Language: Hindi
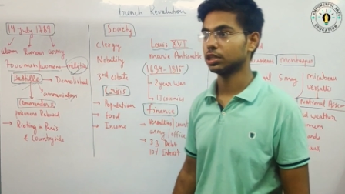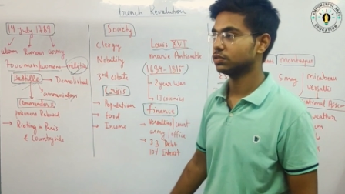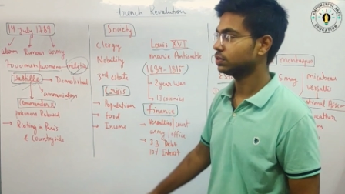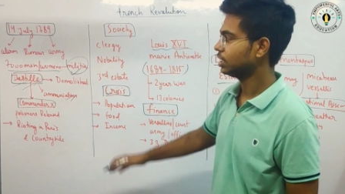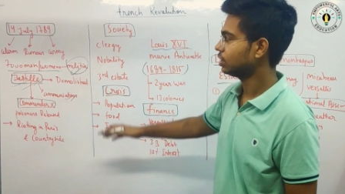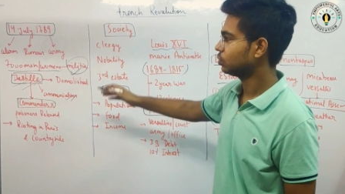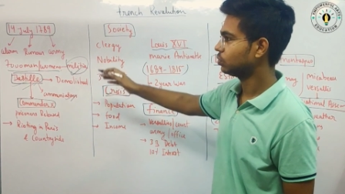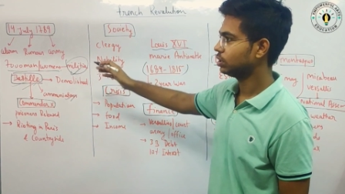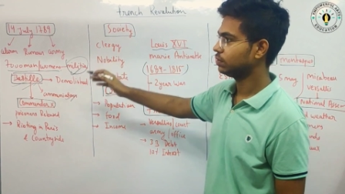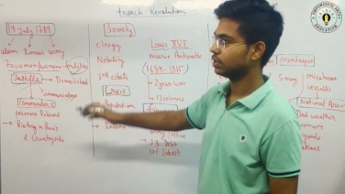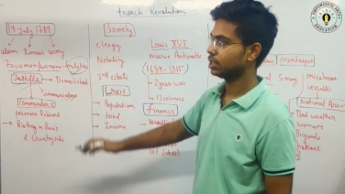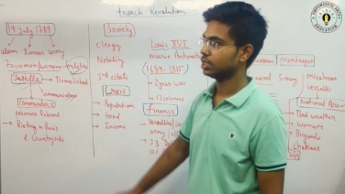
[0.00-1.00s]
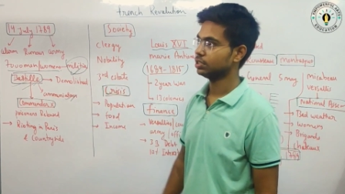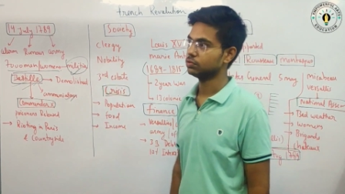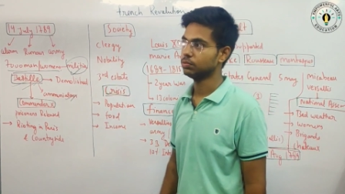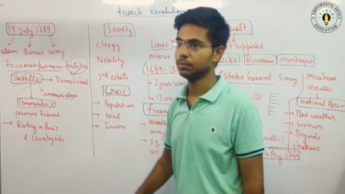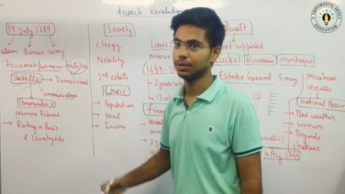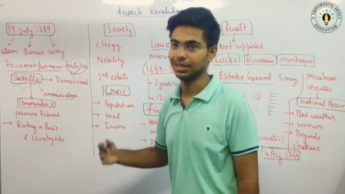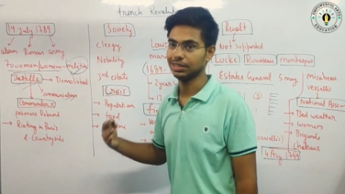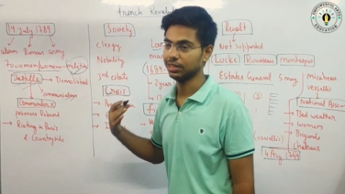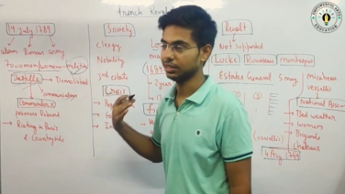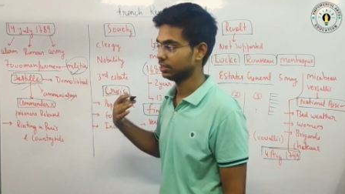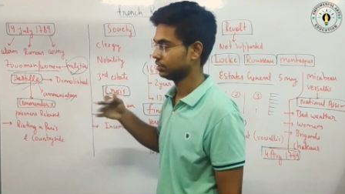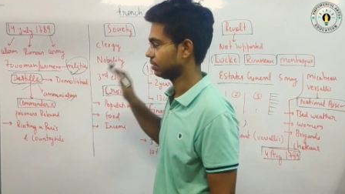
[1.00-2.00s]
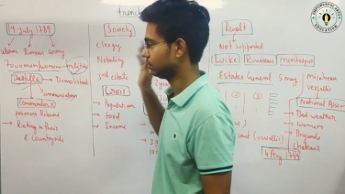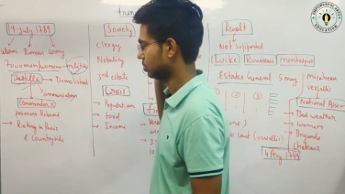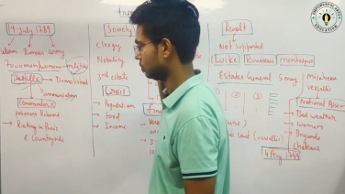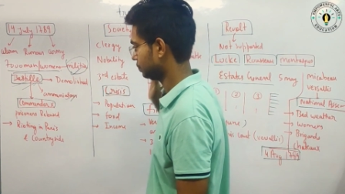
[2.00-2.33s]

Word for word: सारे कोड़े वगैरह इसमें मारे जाते थे समझ लो